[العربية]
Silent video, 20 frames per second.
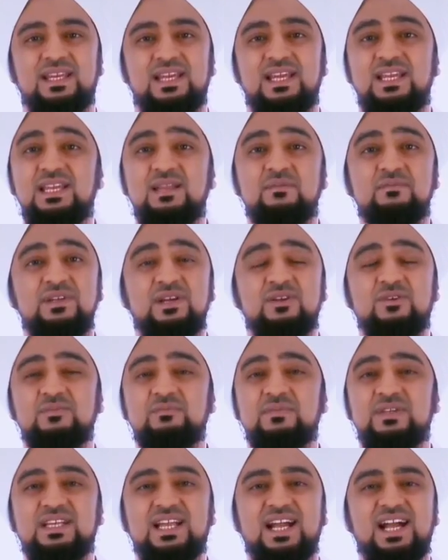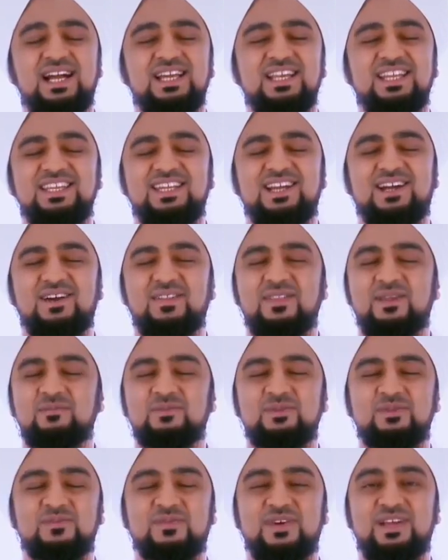إن لم يكن بك علي
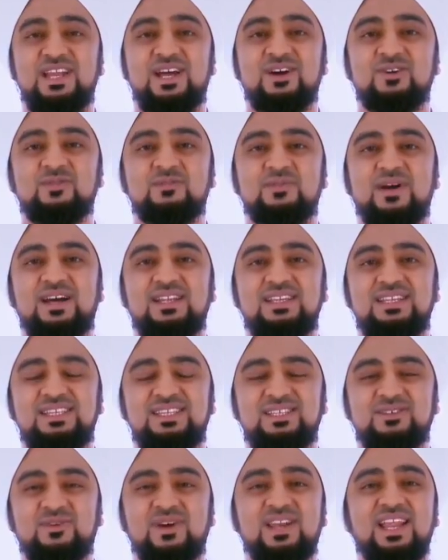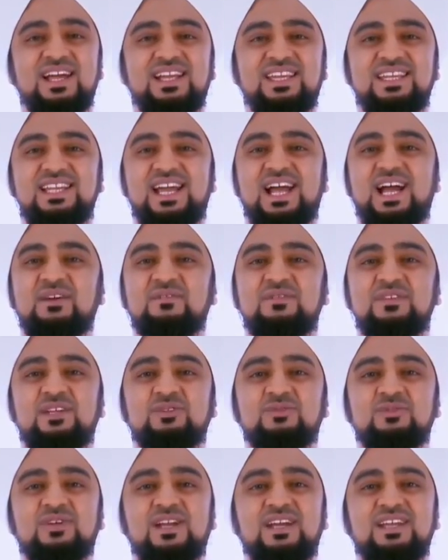غضب فلا أبالي ولكن
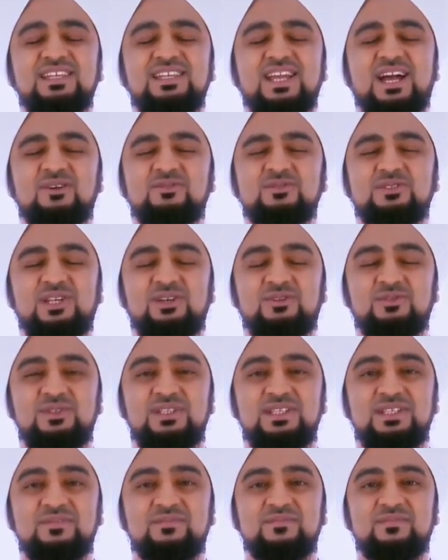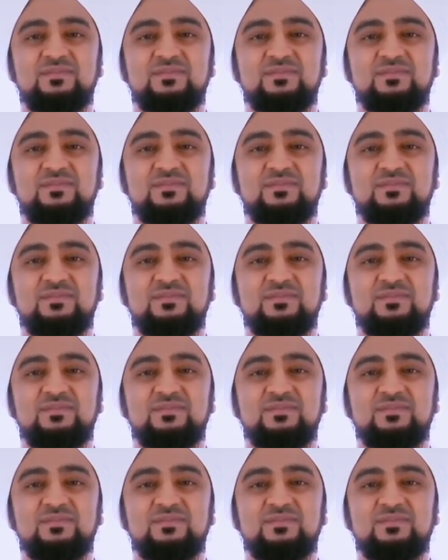عافيتك هي أوسع لي